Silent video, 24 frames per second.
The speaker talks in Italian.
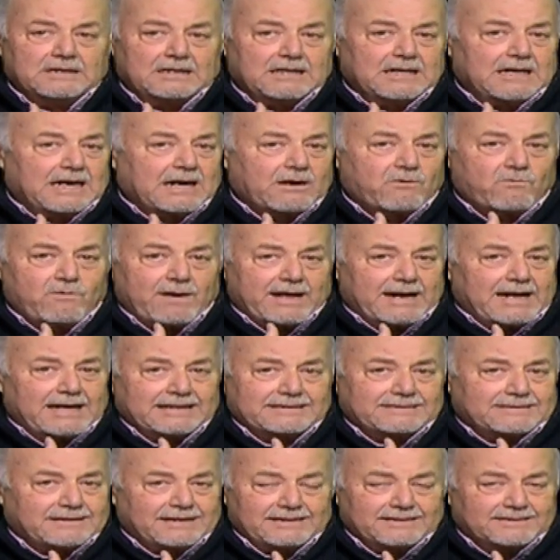a,
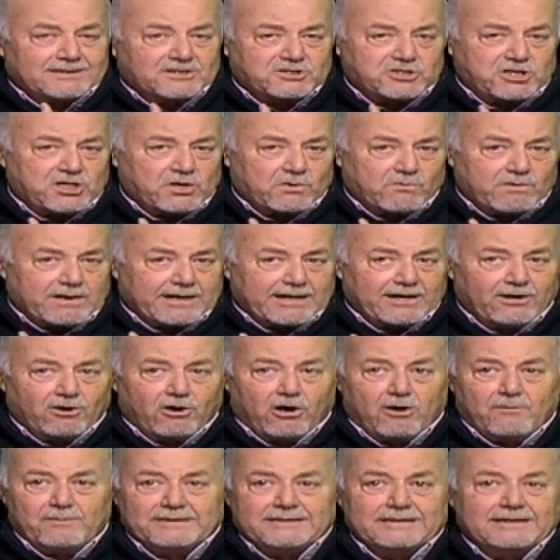a 35
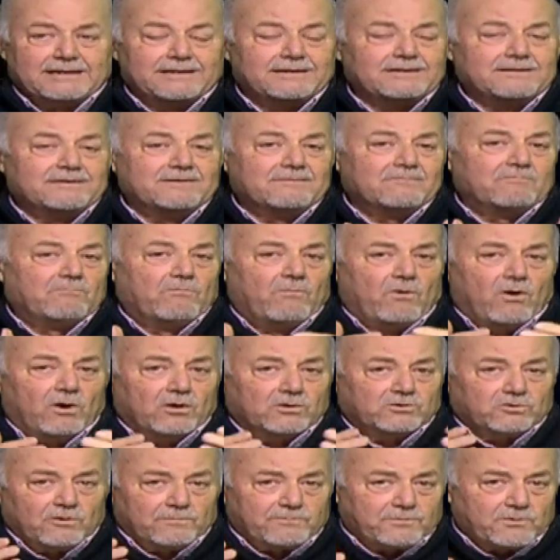km
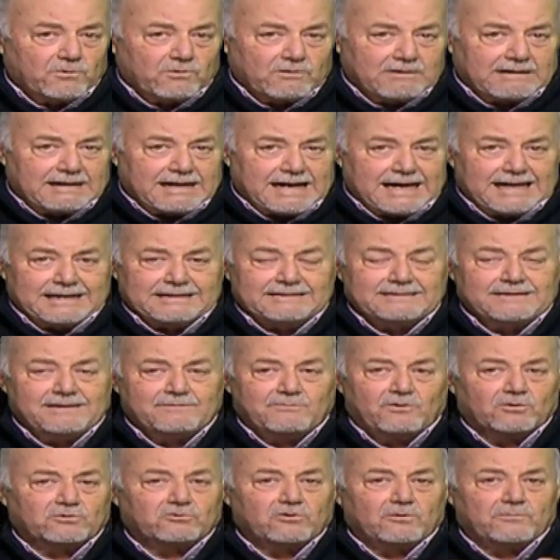molto più grande,
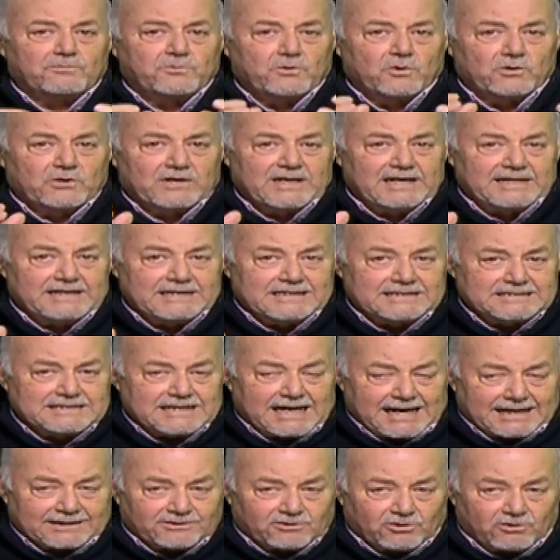molto più
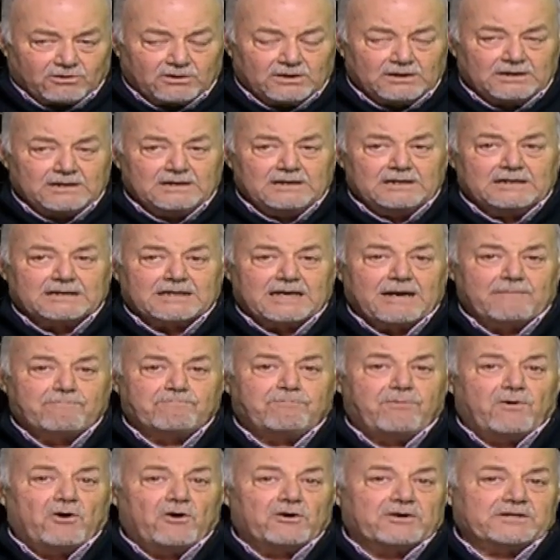organizzato, che
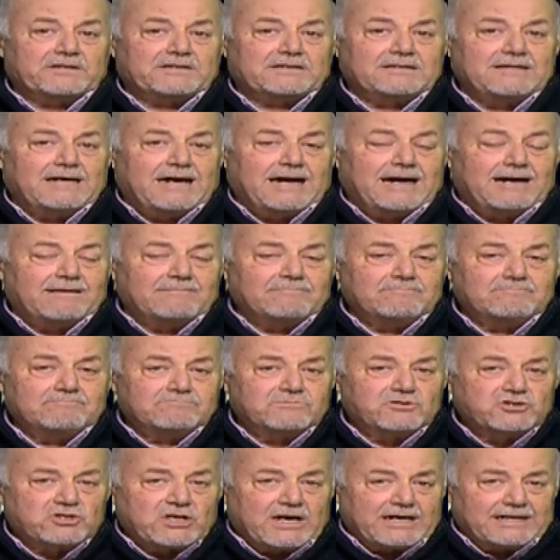porta
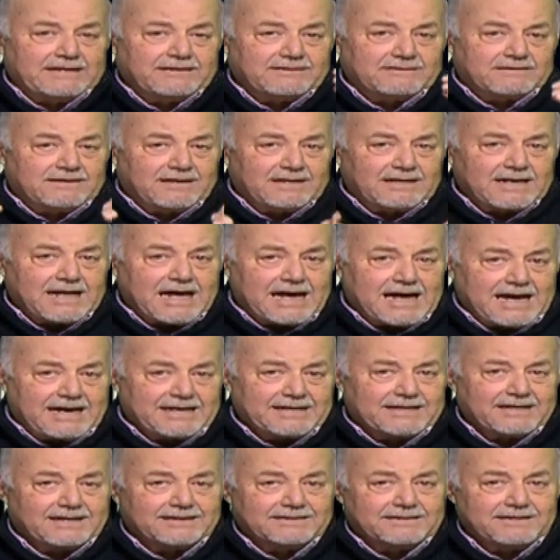
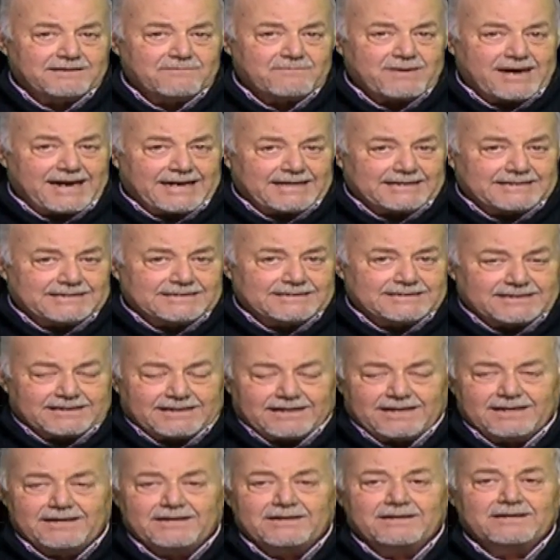centinaia di
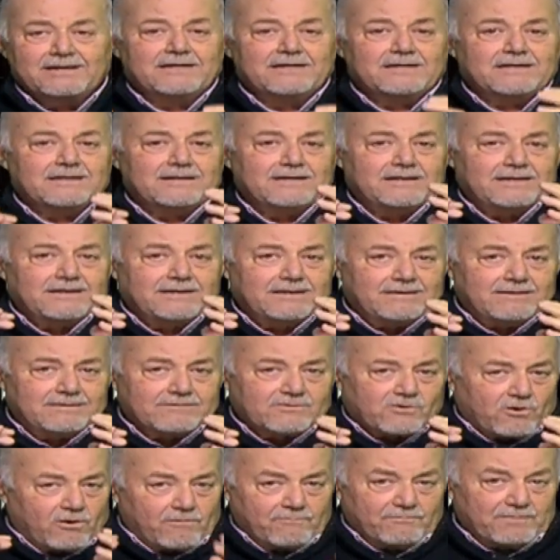mezzi
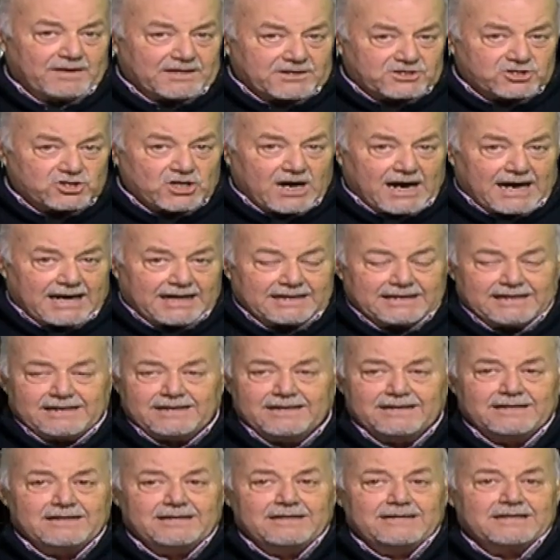eh,
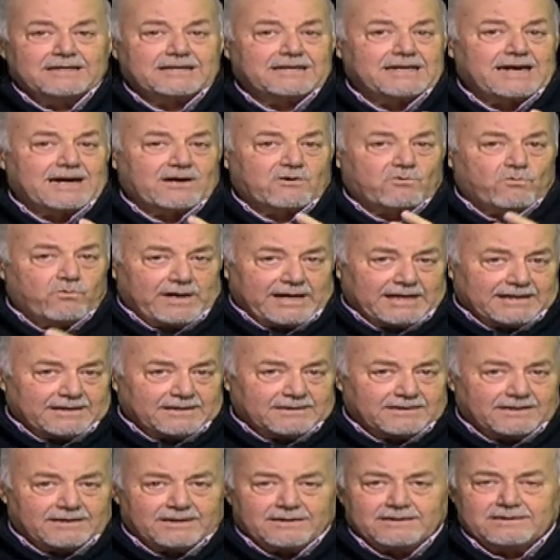commerciali che
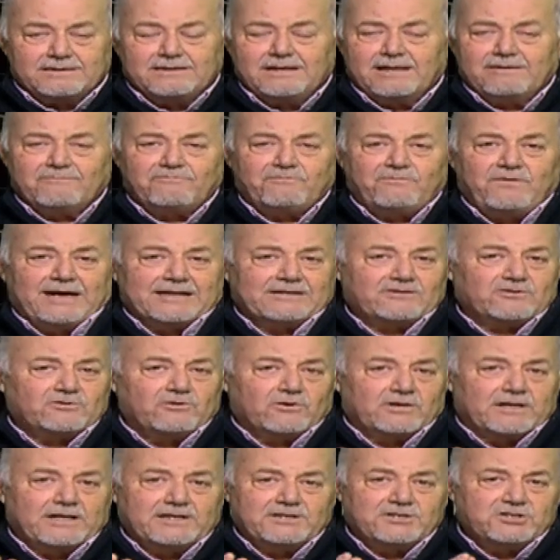quindi del
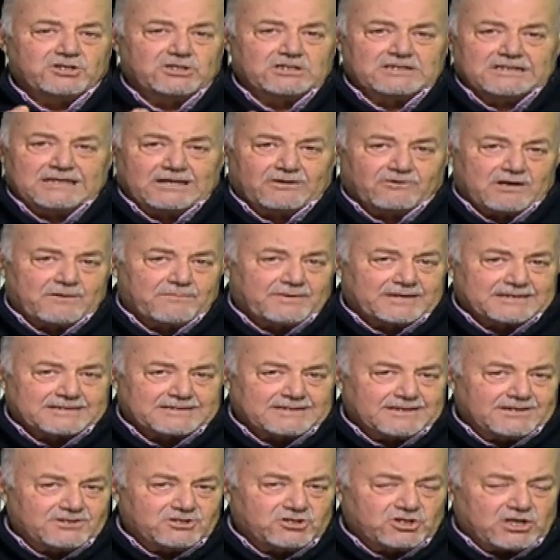fatto che ci siano i
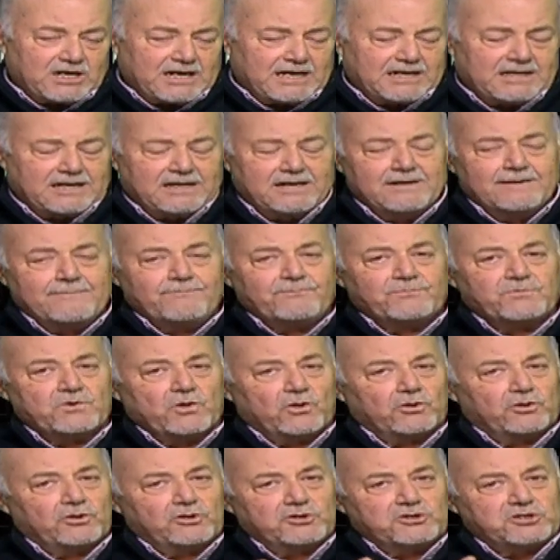passeggeri
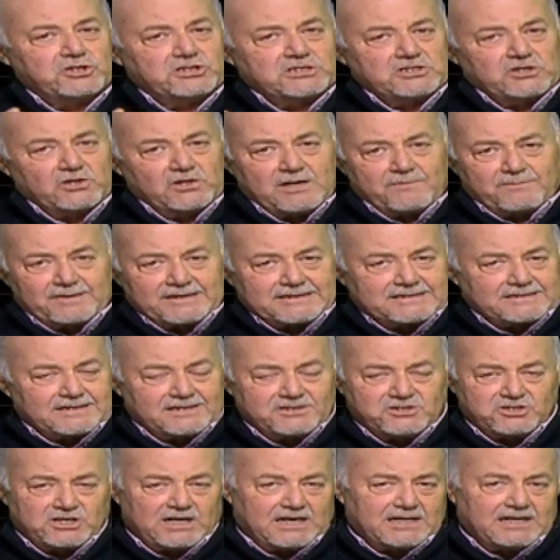o non ci siano i
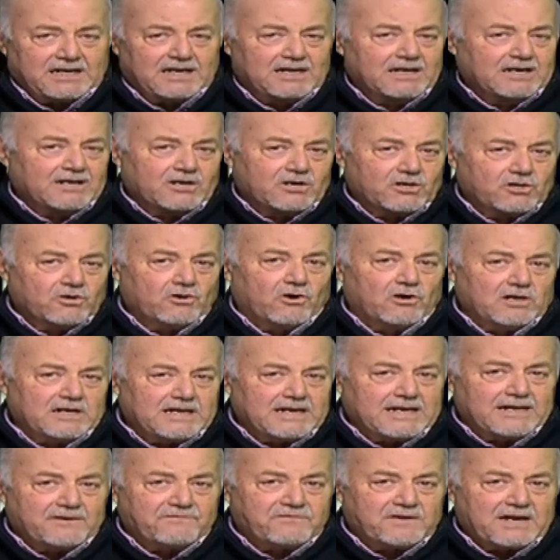passeggeri non
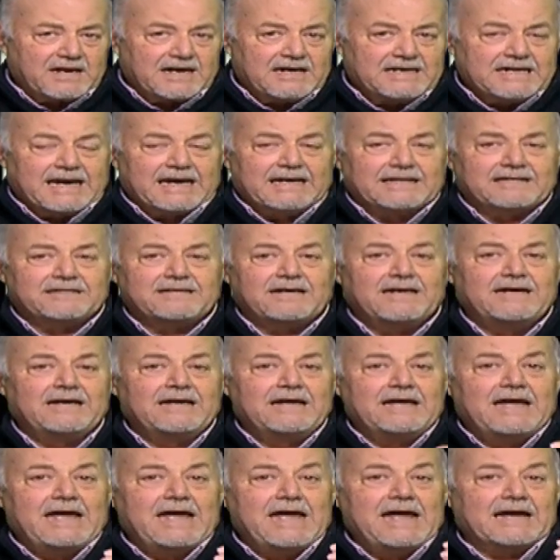gliene frega niente
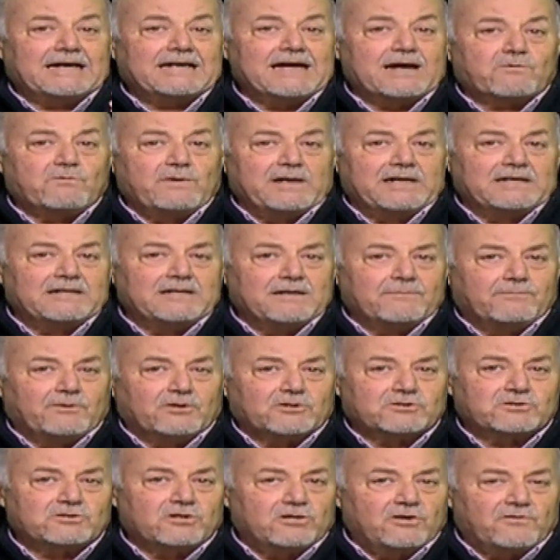e che quindi
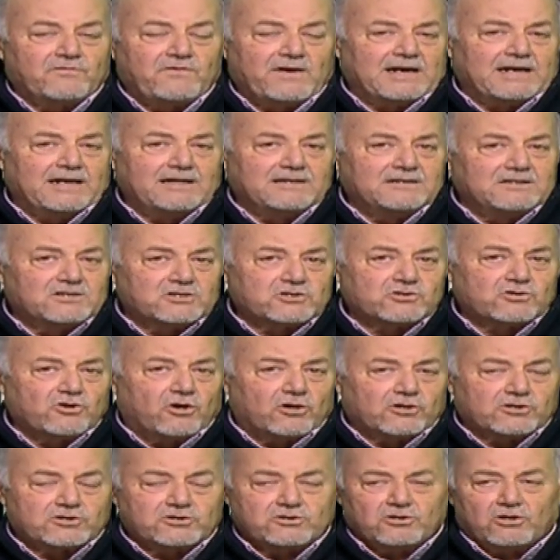possono fare il
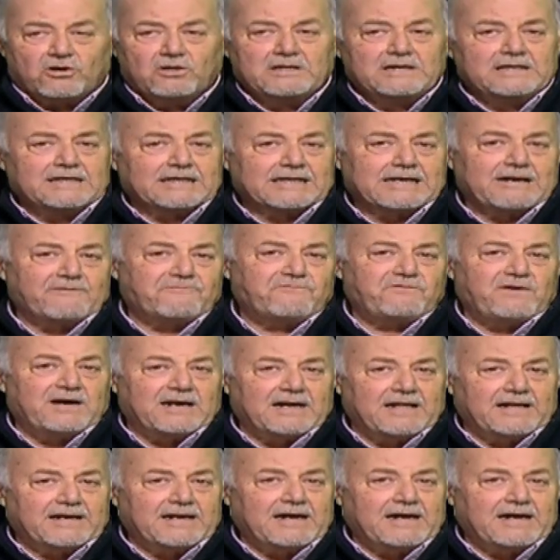discorso che fa la